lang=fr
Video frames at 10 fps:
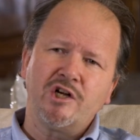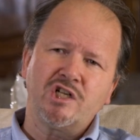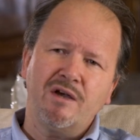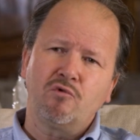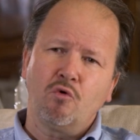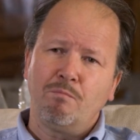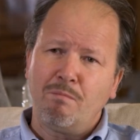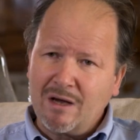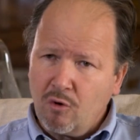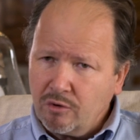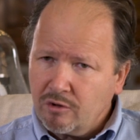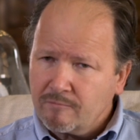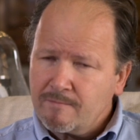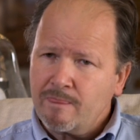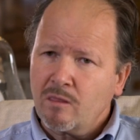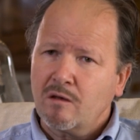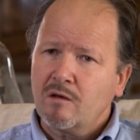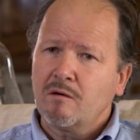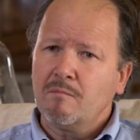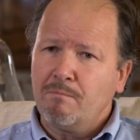à un chef de Bagaude.
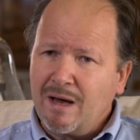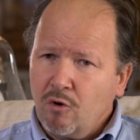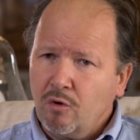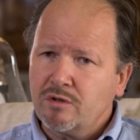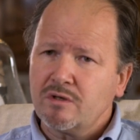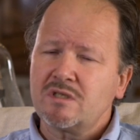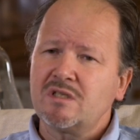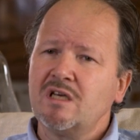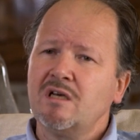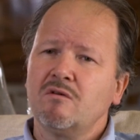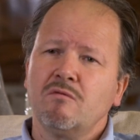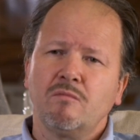Bagaude, c'est